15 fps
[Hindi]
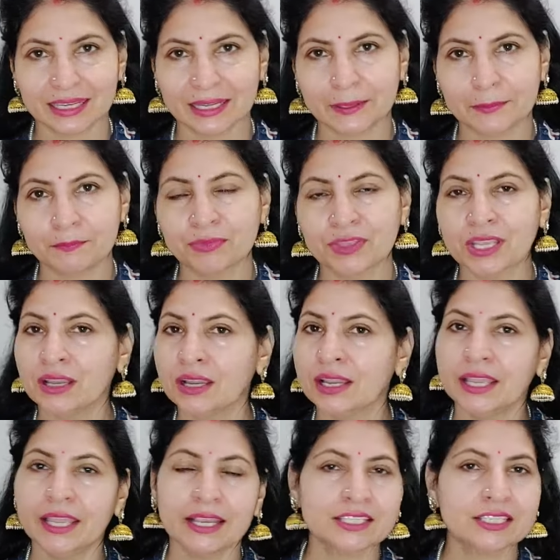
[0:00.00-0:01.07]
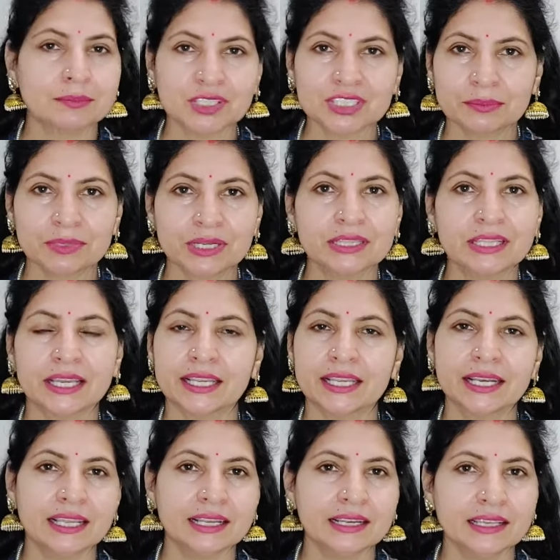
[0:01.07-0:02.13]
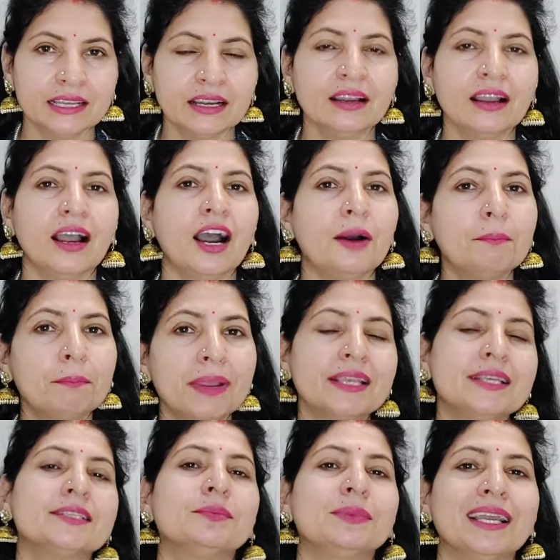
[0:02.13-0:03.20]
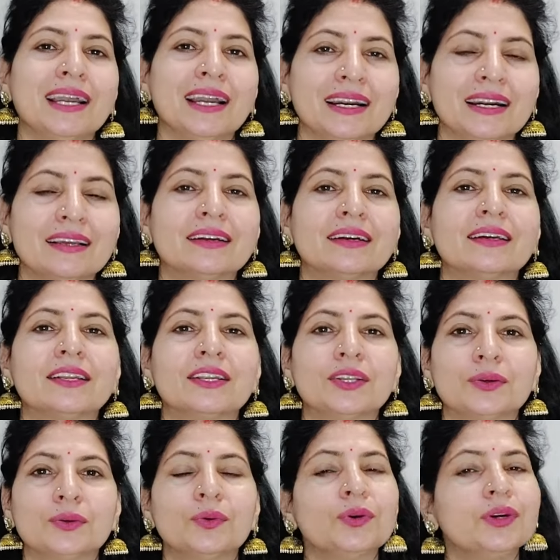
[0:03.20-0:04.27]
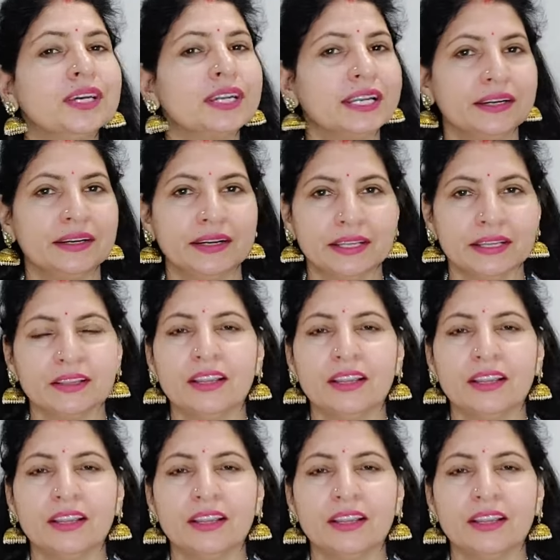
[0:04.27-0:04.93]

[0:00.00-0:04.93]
है एक चम्मच हमने दही ले लिया अब मैं इसमें ऐड कर रही हूँ ग्रीन टी